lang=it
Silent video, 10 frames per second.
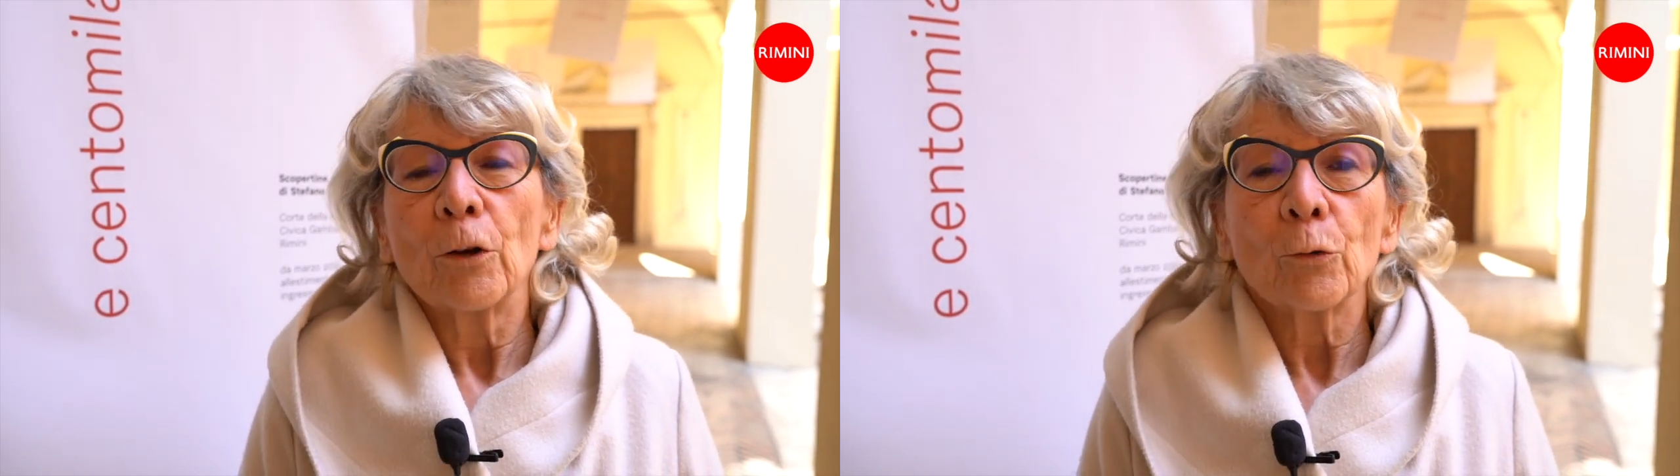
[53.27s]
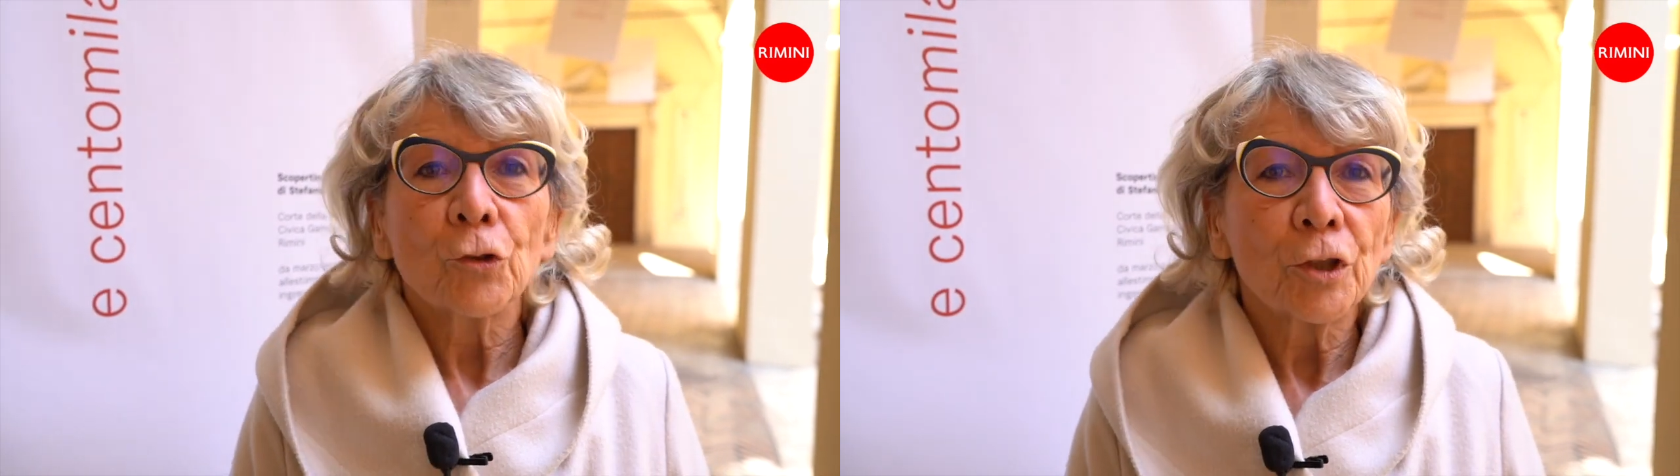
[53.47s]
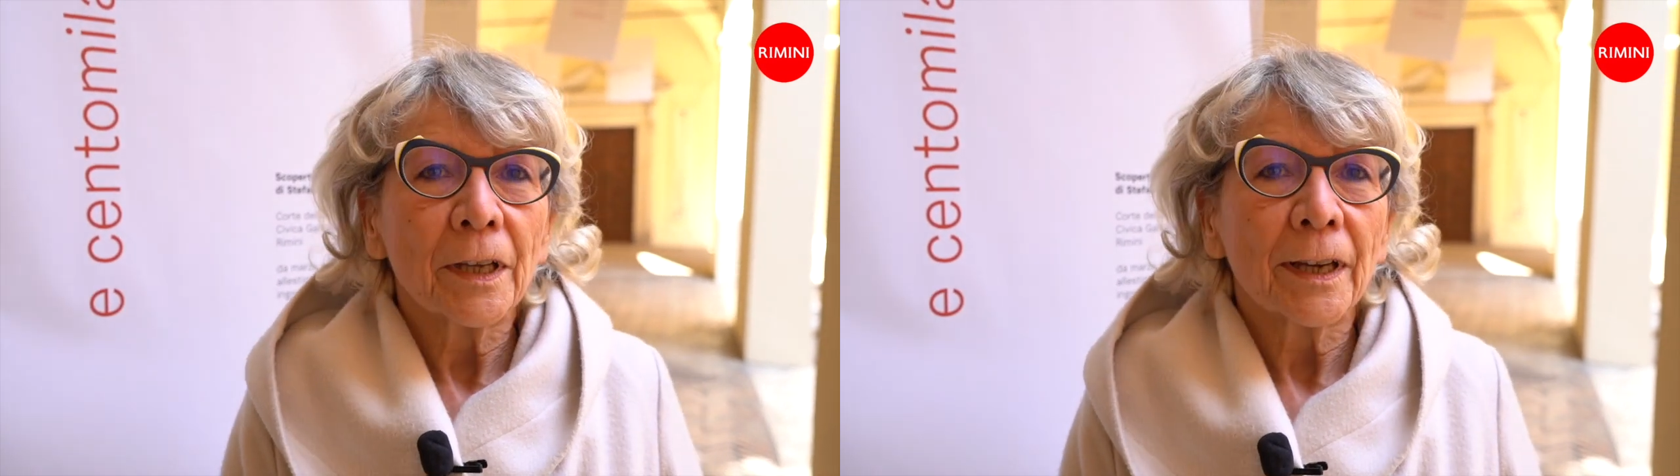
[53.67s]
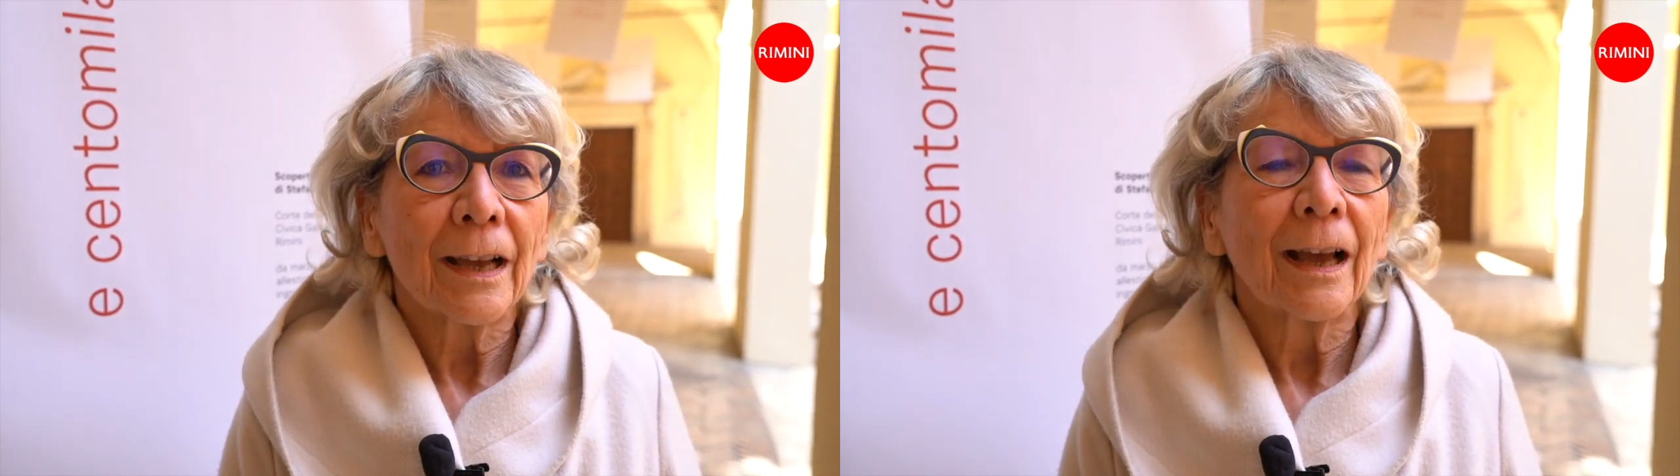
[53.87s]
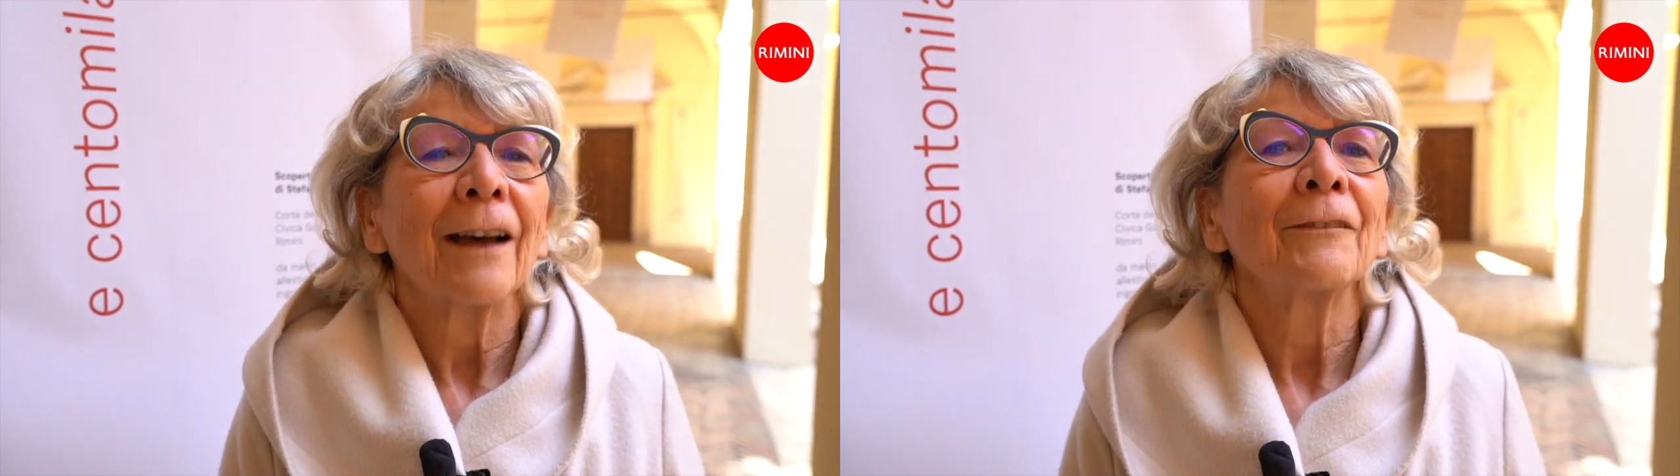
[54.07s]

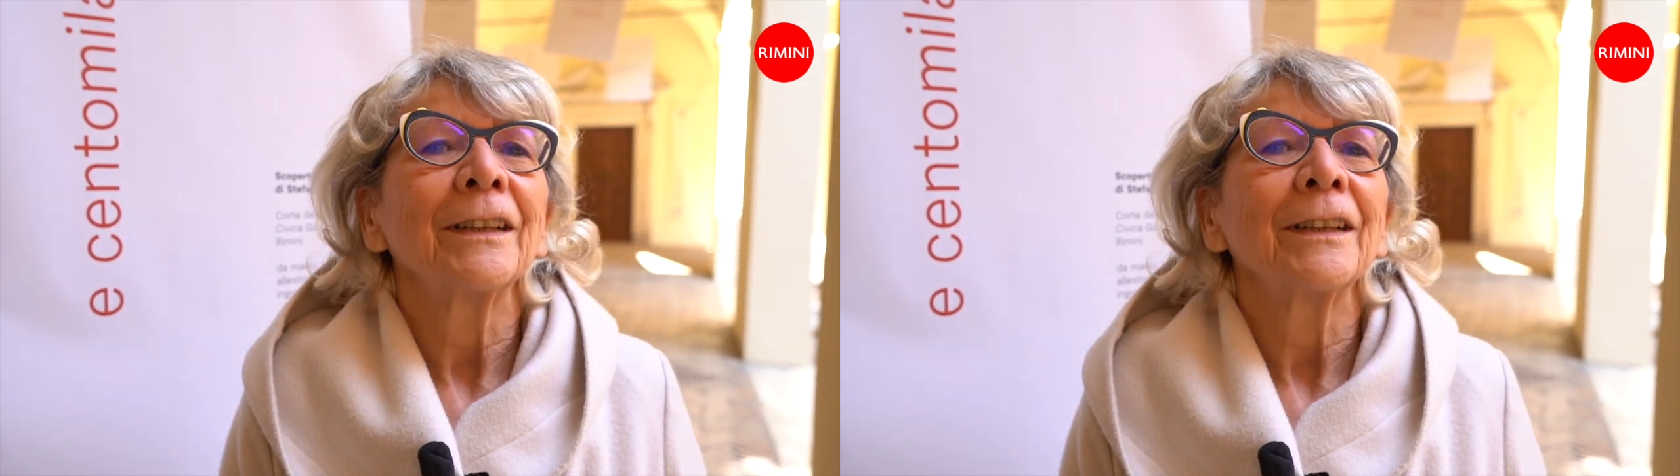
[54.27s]
riuscire a